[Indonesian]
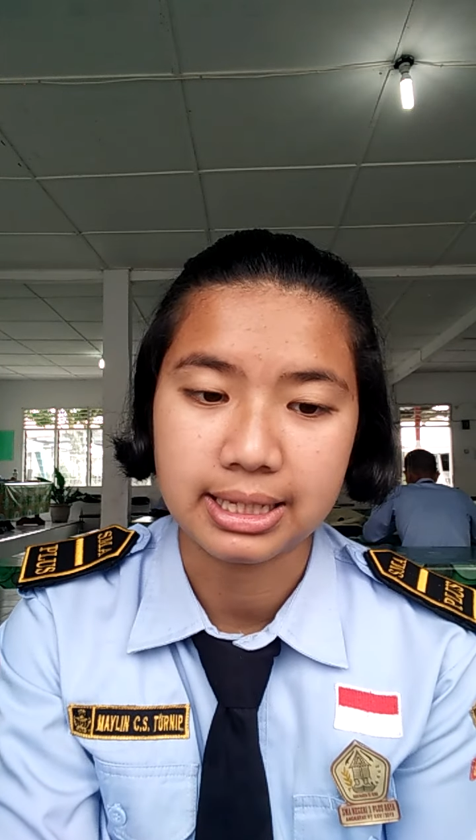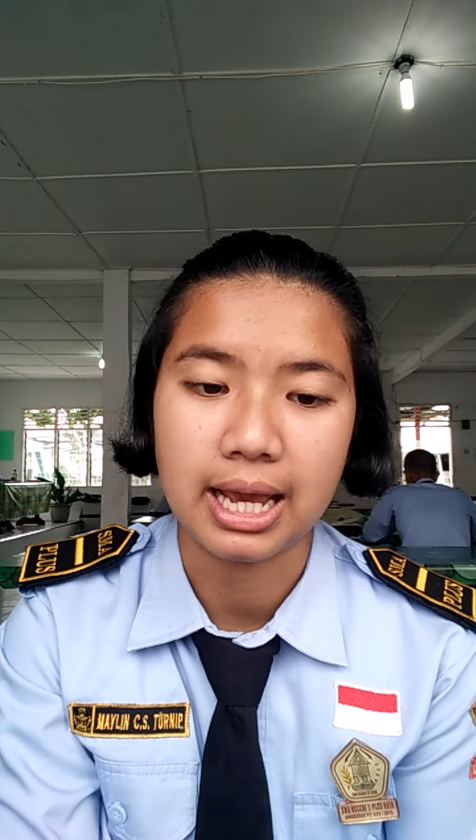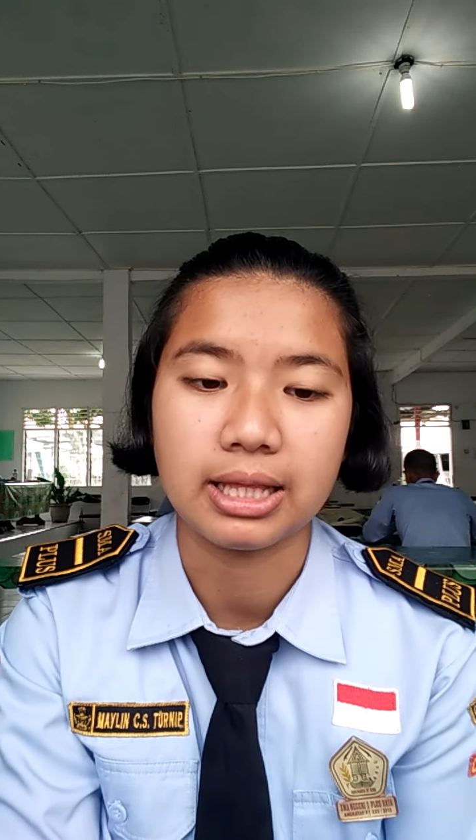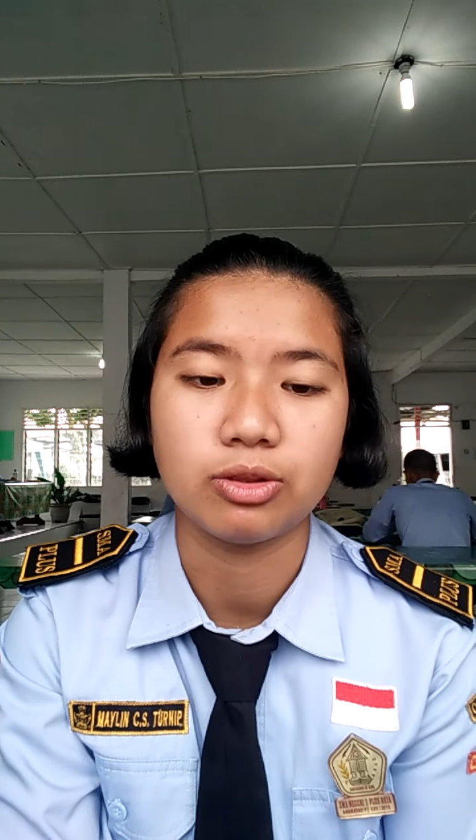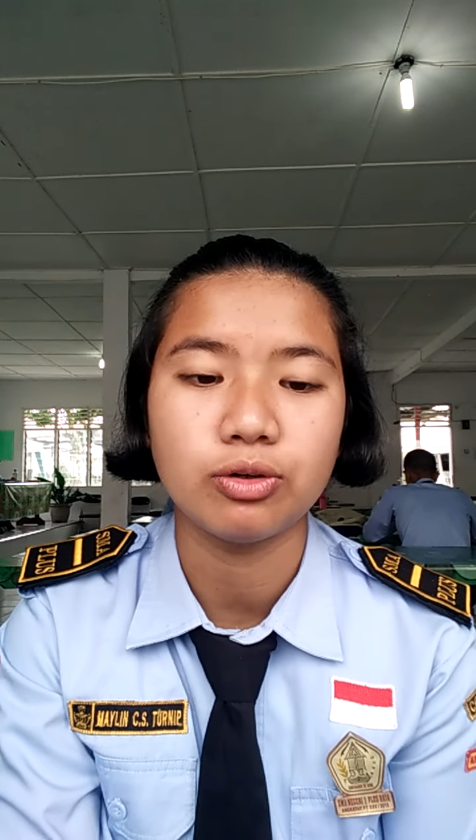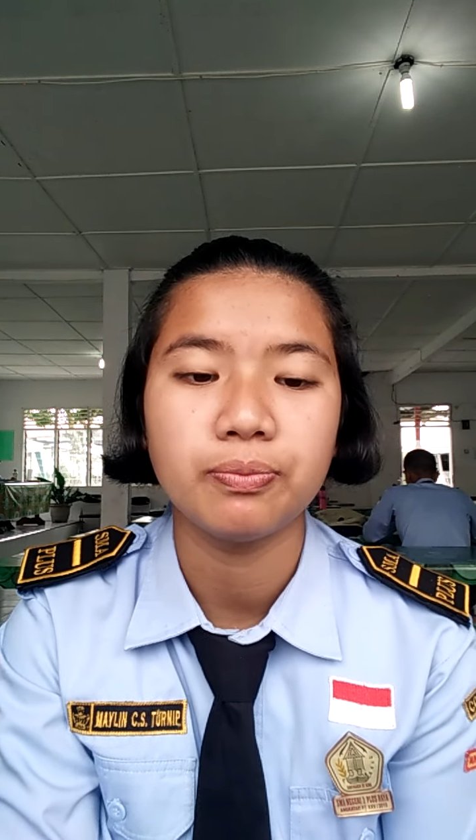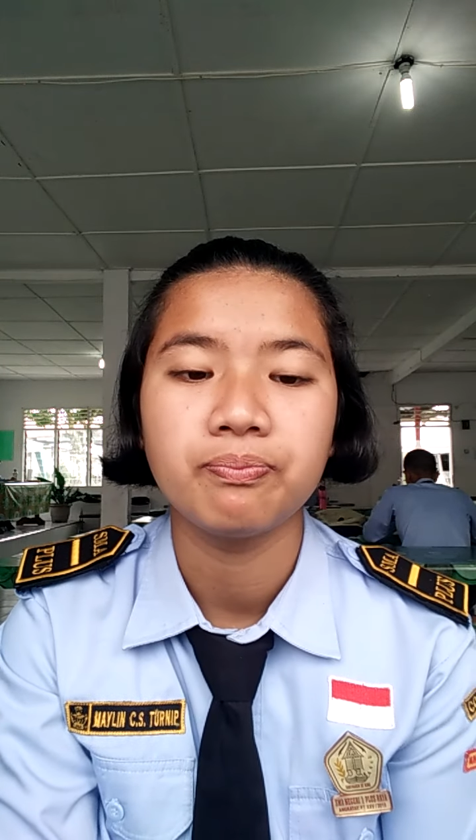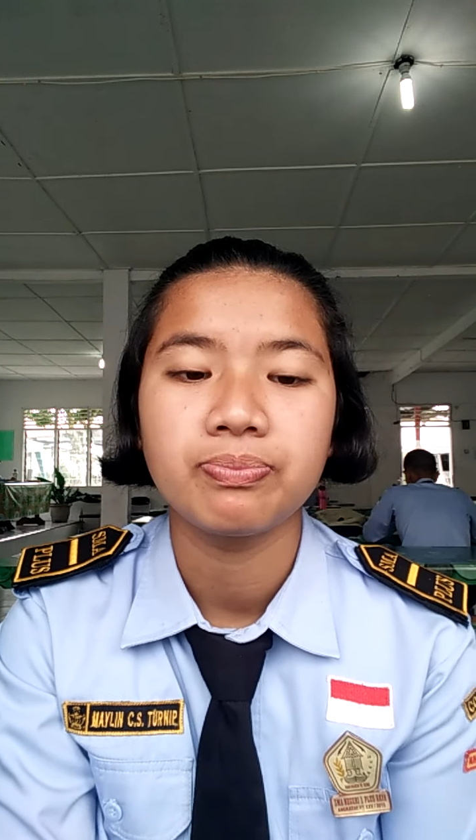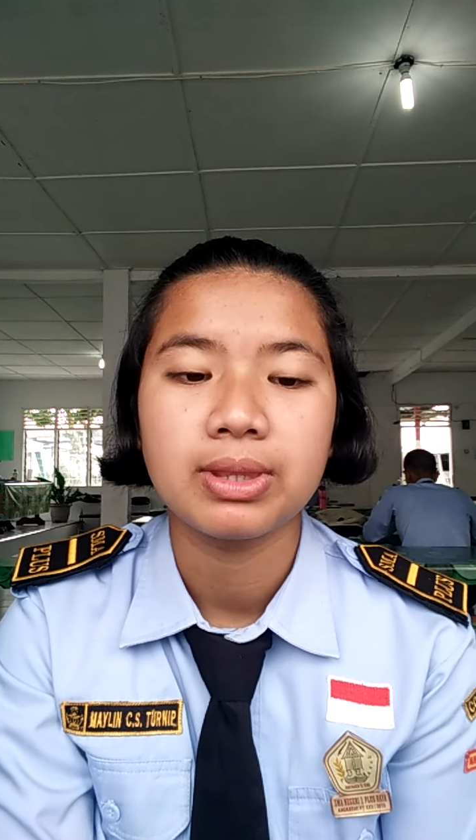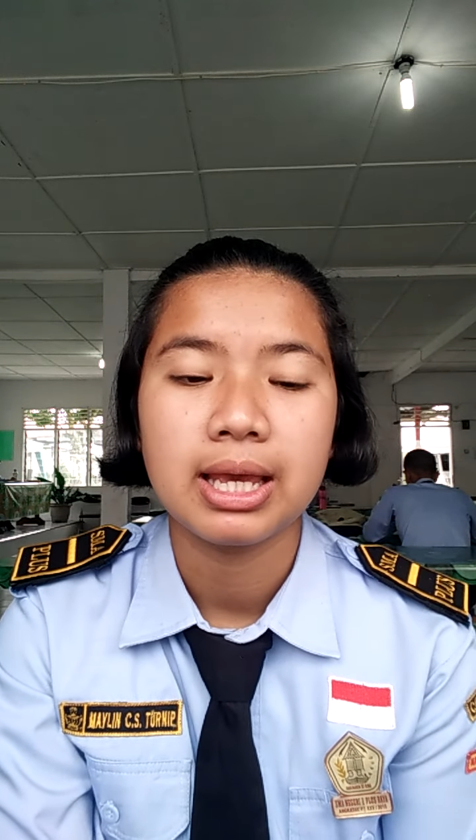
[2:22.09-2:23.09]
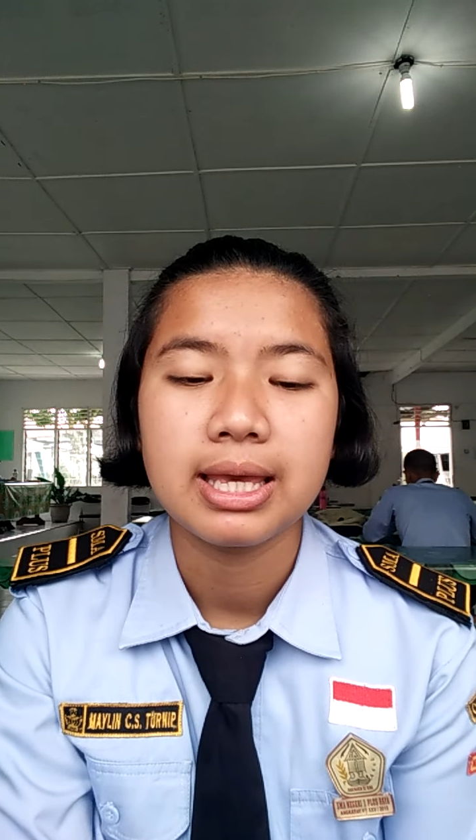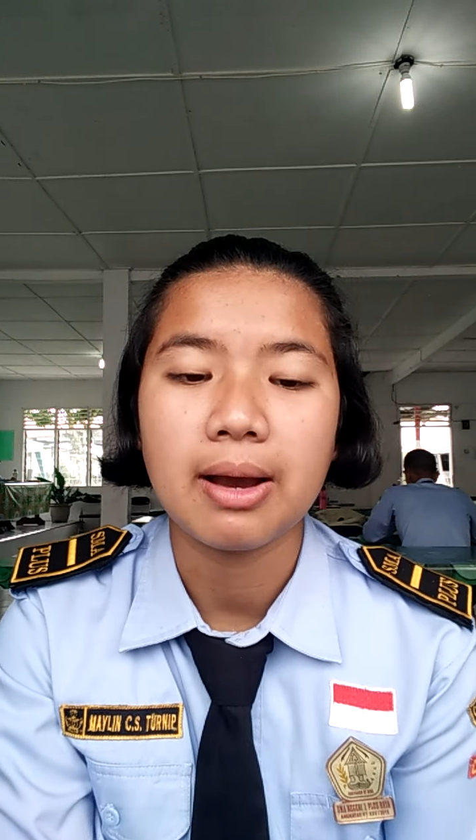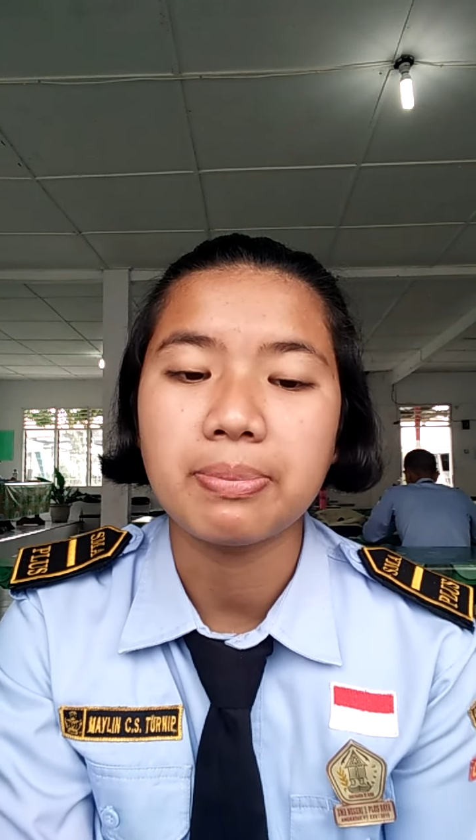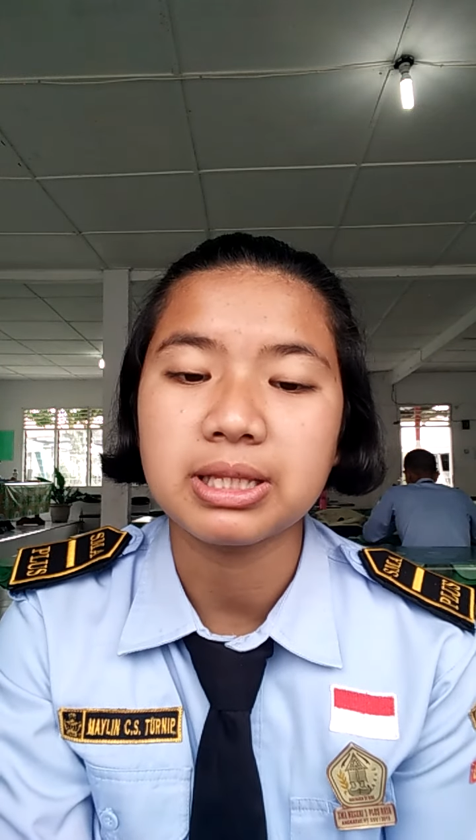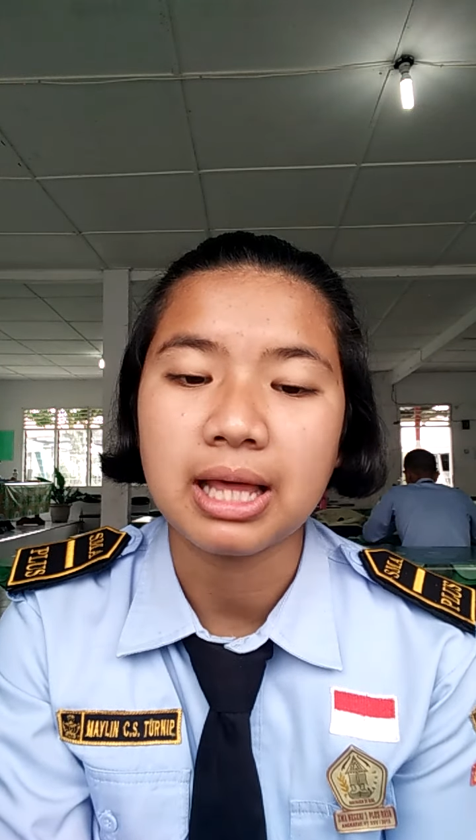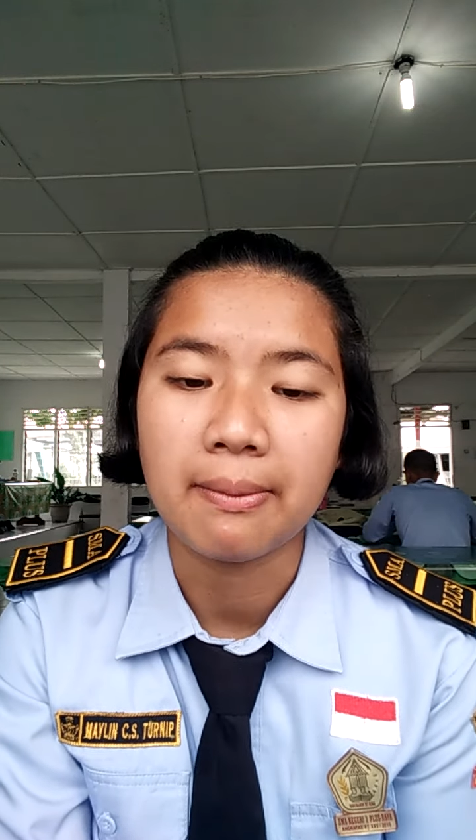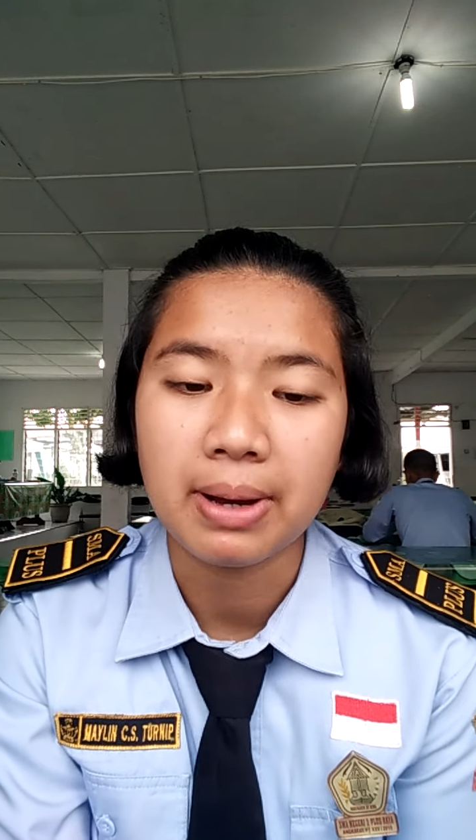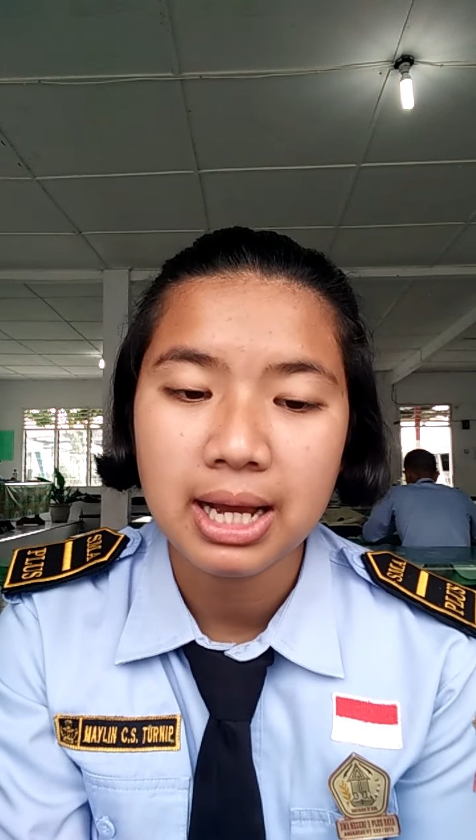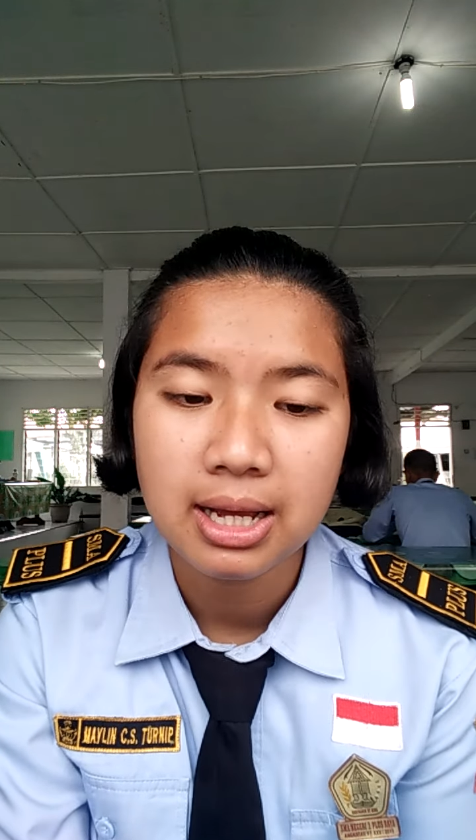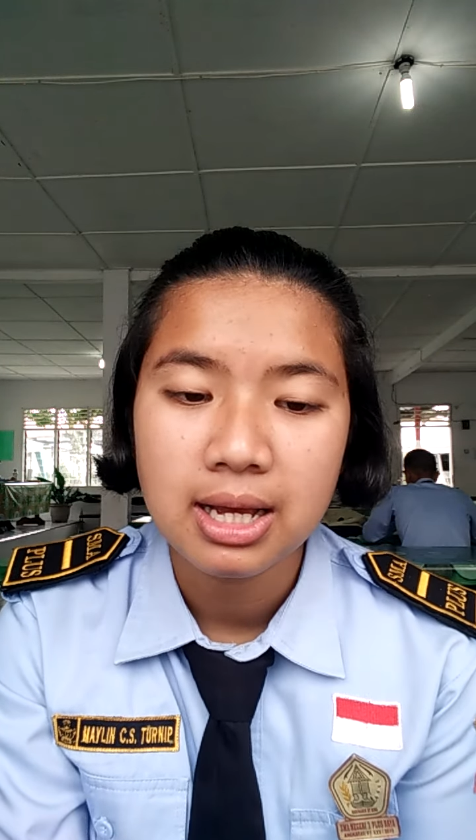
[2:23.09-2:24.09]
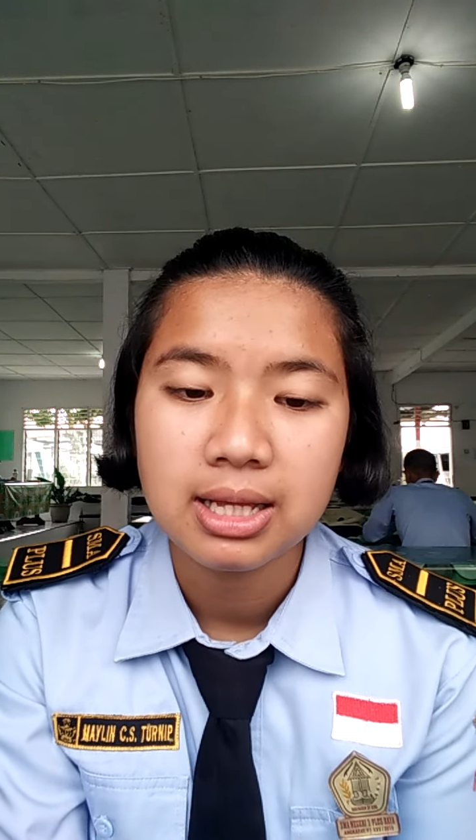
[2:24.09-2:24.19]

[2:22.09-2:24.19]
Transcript: yaitu yang pertama,